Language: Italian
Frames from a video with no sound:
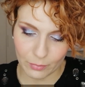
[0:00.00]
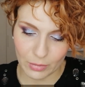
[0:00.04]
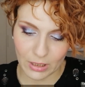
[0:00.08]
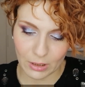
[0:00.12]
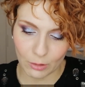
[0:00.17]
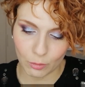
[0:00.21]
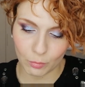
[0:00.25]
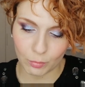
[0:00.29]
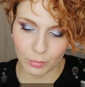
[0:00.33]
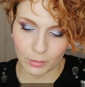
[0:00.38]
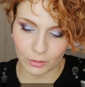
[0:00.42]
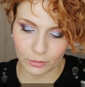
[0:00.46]

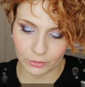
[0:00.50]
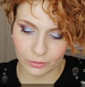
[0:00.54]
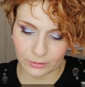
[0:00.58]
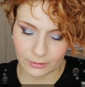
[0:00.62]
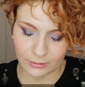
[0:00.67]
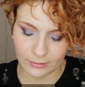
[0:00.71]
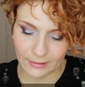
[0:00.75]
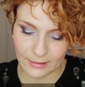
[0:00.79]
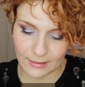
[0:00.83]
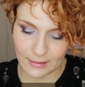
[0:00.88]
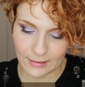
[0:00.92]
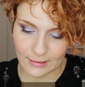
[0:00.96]
brow
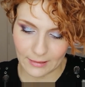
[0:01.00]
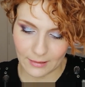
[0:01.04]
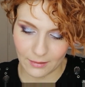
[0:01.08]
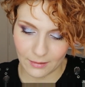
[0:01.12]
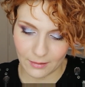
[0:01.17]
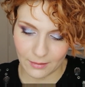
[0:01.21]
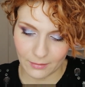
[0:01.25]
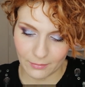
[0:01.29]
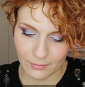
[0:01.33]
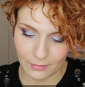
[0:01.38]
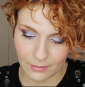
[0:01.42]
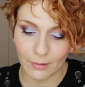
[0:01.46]
pot
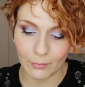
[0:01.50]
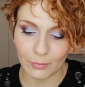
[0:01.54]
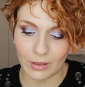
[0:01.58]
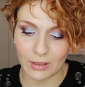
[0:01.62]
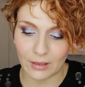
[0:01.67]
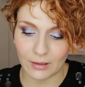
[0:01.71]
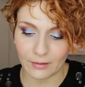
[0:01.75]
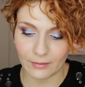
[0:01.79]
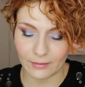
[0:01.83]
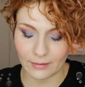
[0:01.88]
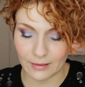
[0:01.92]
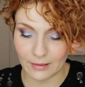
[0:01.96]
della
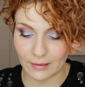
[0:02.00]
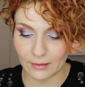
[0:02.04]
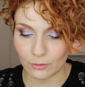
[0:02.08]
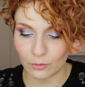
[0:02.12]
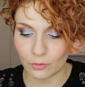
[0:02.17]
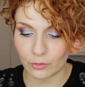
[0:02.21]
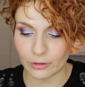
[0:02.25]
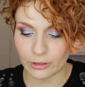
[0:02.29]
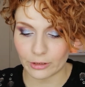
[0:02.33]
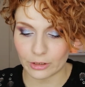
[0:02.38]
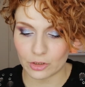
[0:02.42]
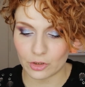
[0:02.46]
Nabla nella
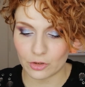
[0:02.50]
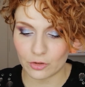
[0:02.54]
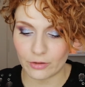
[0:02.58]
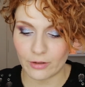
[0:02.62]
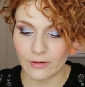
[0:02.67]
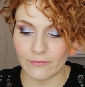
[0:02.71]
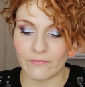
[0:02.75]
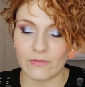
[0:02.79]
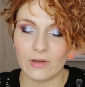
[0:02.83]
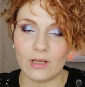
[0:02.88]
colorazione constellazione